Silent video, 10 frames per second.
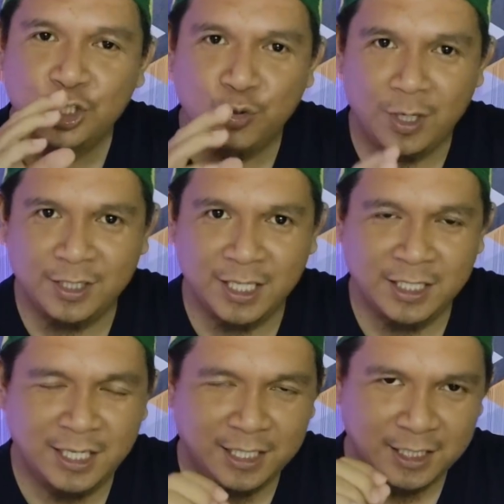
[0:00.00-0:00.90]

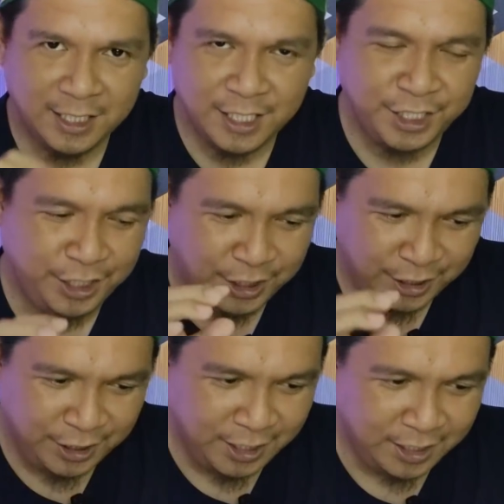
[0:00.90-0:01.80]
suasana negeri
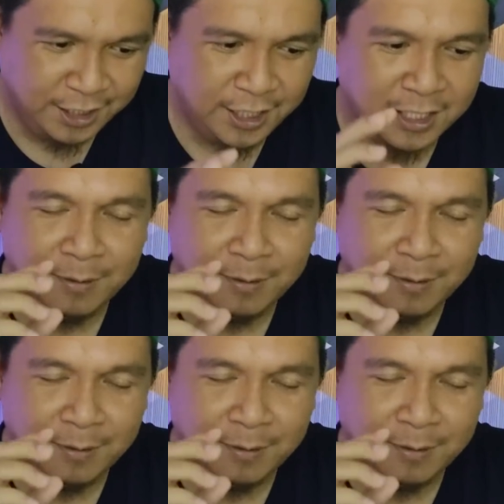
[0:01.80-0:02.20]
India di